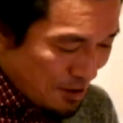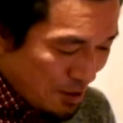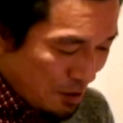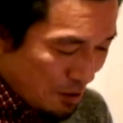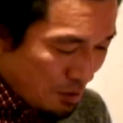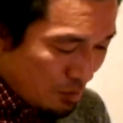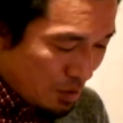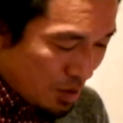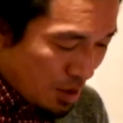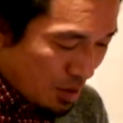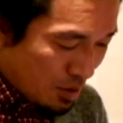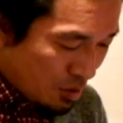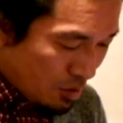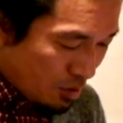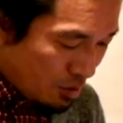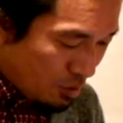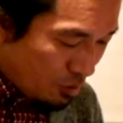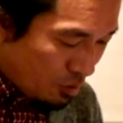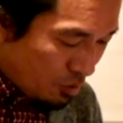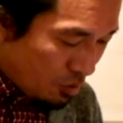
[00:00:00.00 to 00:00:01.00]
でも
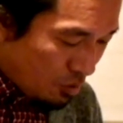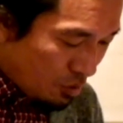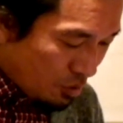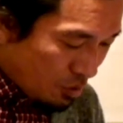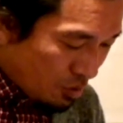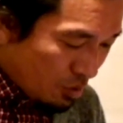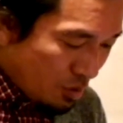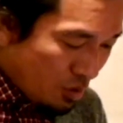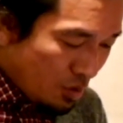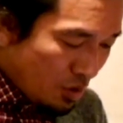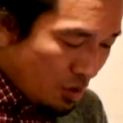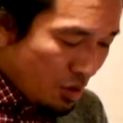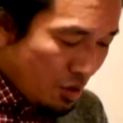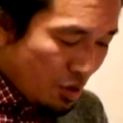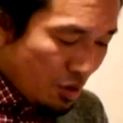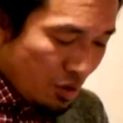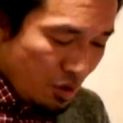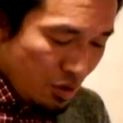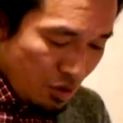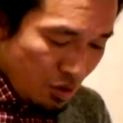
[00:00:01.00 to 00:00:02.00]
ネックのこの
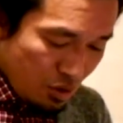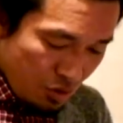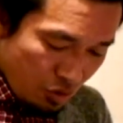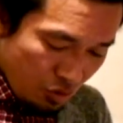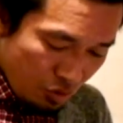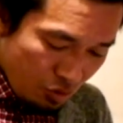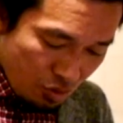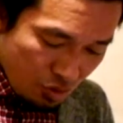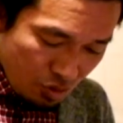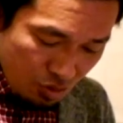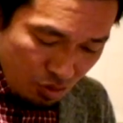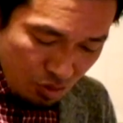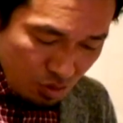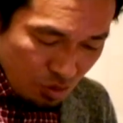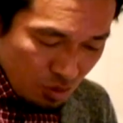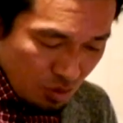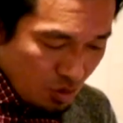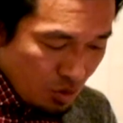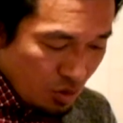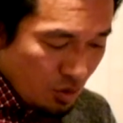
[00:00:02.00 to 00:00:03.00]
ところ
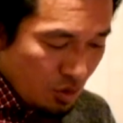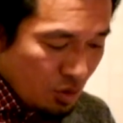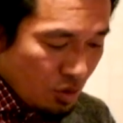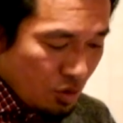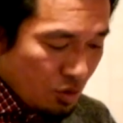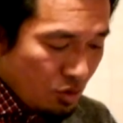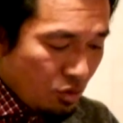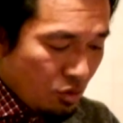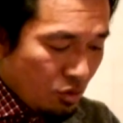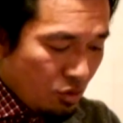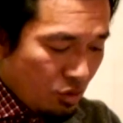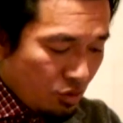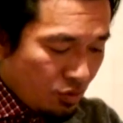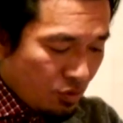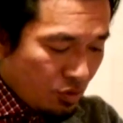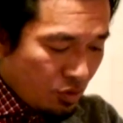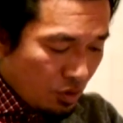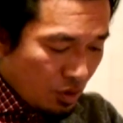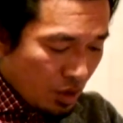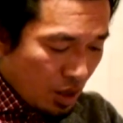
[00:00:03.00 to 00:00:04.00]
この
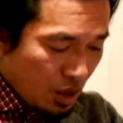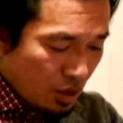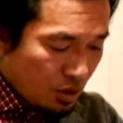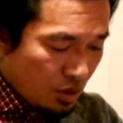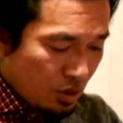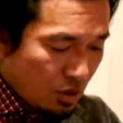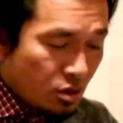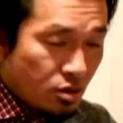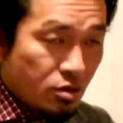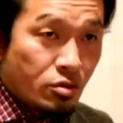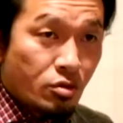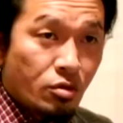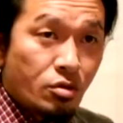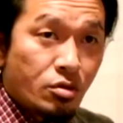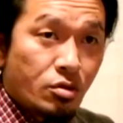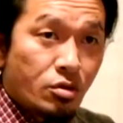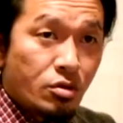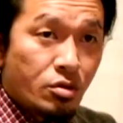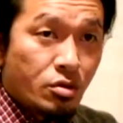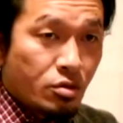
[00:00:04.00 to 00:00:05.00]
袋が入ってるとこ
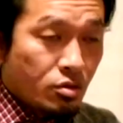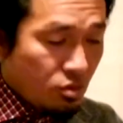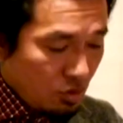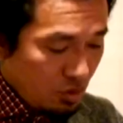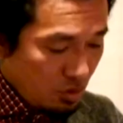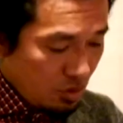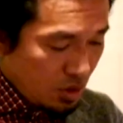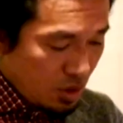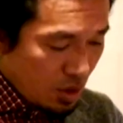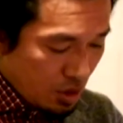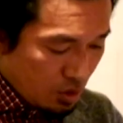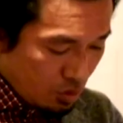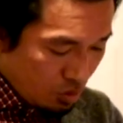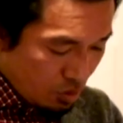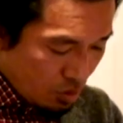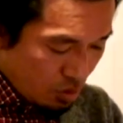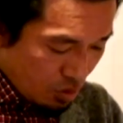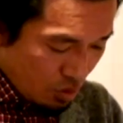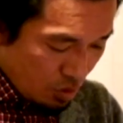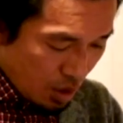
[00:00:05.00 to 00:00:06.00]
ろだ
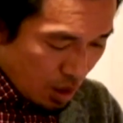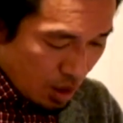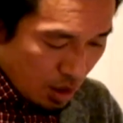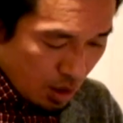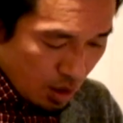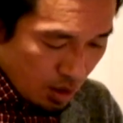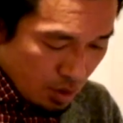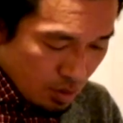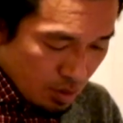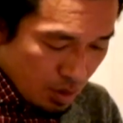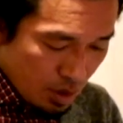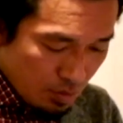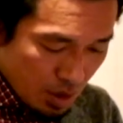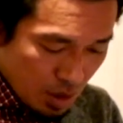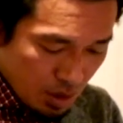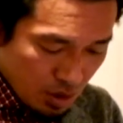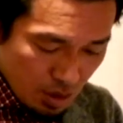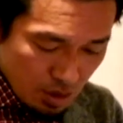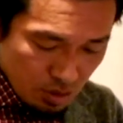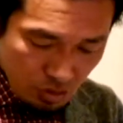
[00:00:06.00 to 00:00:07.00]
とあからさま
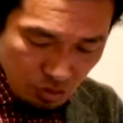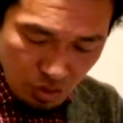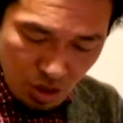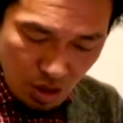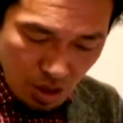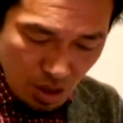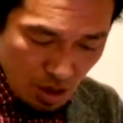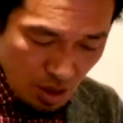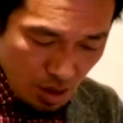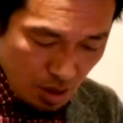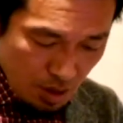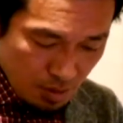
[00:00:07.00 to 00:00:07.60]
なので